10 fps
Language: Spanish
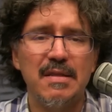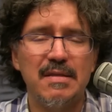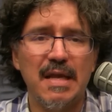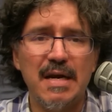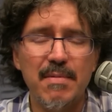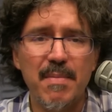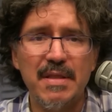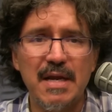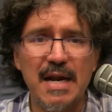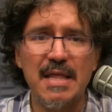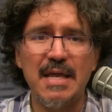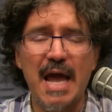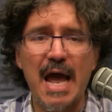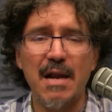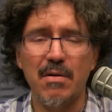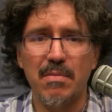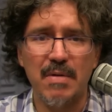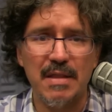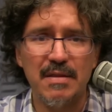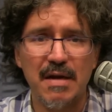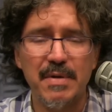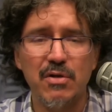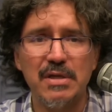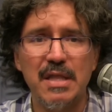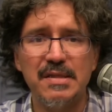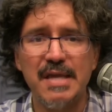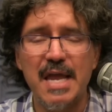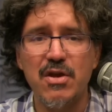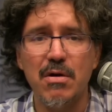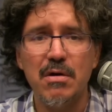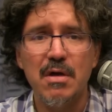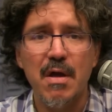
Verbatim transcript: terriblemente radical en términos de diseño,